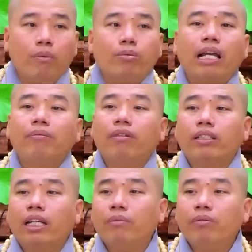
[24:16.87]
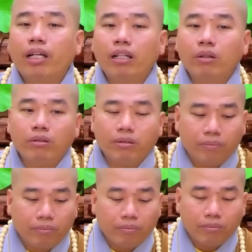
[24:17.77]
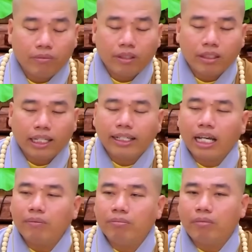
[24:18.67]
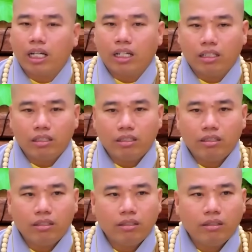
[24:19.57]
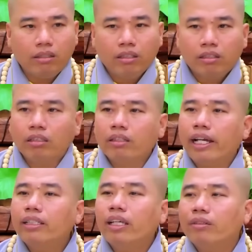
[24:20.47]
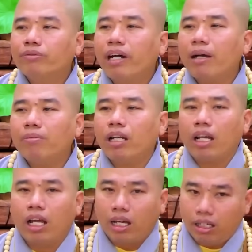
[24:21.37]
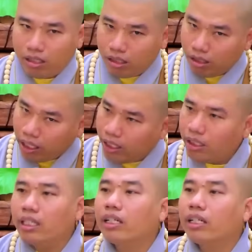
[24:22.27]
100% quý vị luôn. Cái cách mà thường nghĩ thiện pháp là nghĩ